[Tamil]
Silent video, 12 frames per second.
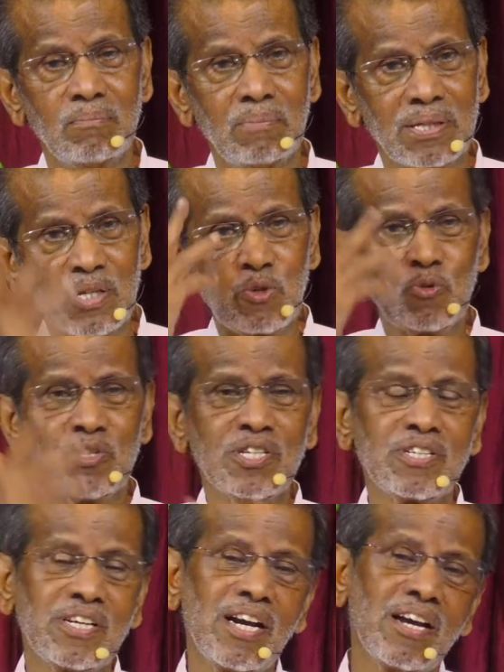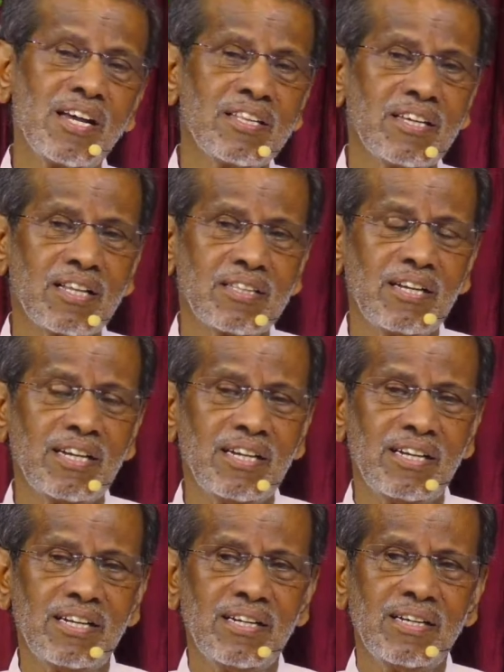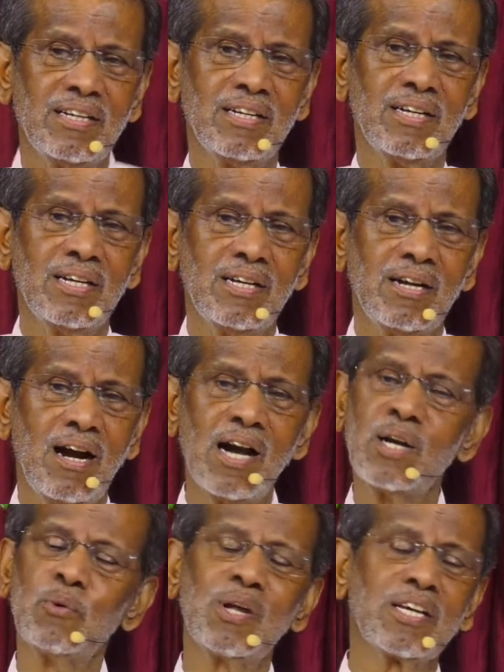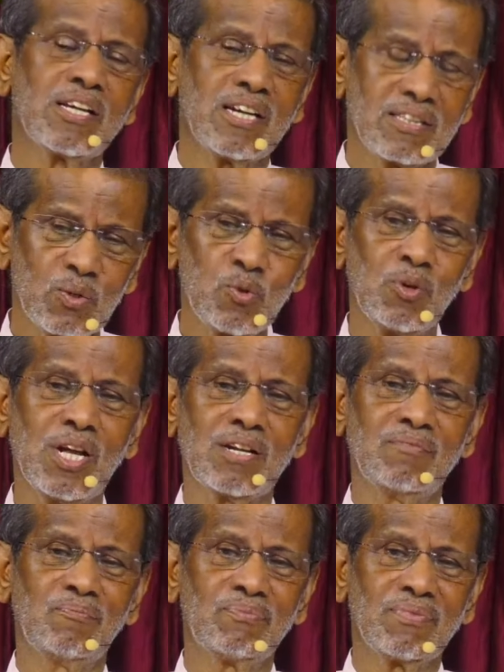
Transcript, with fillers: மத்திய சுசேஷன் ஏழாம் அதிகாரத்தில் ஆண்டவராகி கர்த்தர் சொன்னார்